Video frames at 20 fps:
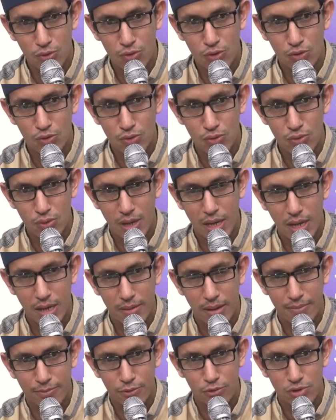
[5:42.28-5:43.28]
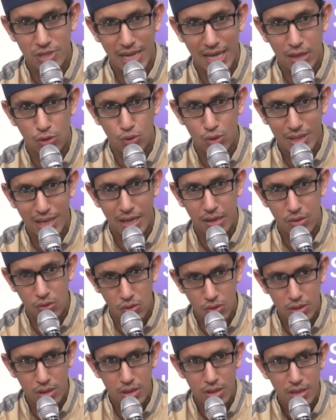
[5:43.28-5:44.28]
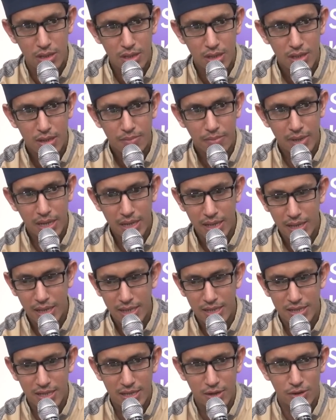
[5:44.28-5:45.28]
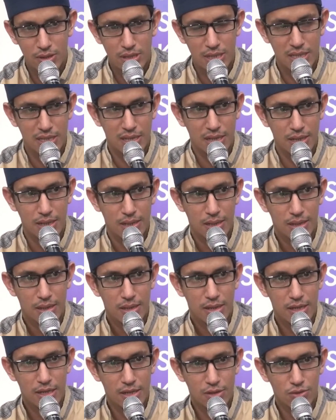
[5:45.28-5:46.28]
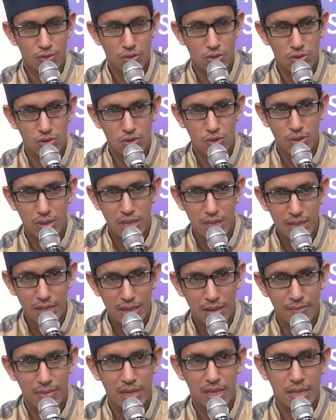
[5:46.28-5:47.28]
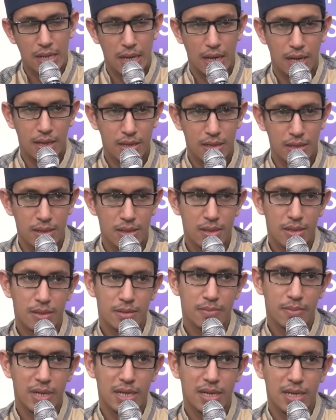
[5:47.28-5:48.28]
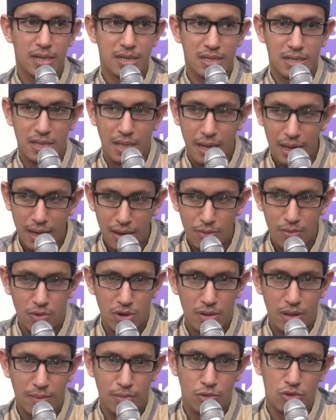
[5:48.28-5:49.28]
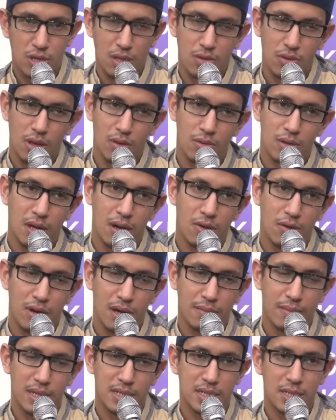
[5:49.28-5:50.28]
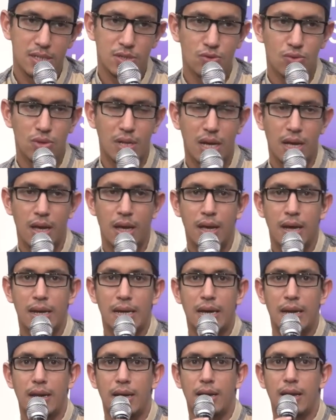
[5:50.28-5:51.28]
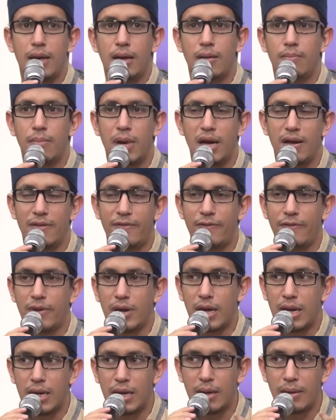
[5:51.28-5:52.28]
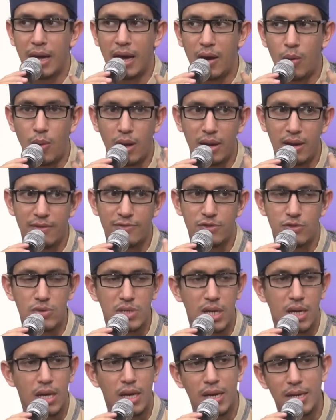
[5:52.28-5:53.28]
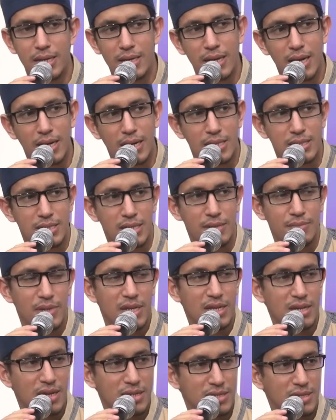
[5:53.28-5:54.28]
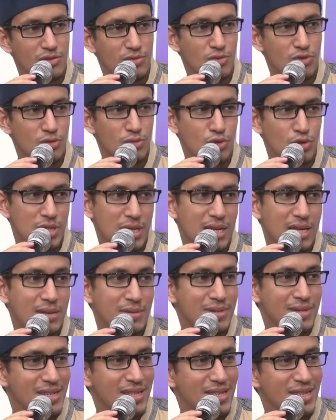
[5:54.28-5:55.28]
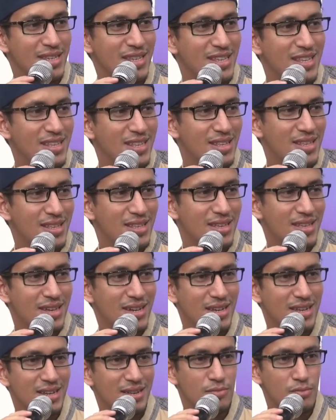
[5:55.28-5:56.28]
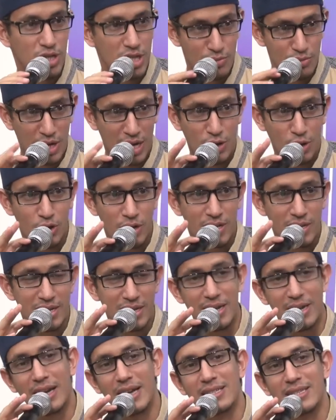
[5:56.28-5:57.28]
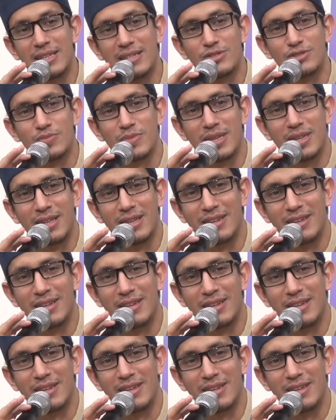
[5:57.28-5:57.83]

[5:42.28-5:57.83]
51 tahun meninggalnya Siti Khadijah, itu Rasul tidak menikah lagi. Menikahnya setelah umur 51 tahun. Kalau orang masih suka karena maaf, karena hawa nafsunya, dia akan sering menikah seumur-umur saya begini. Ya kan? Ini bukan kode ya, hanya cuman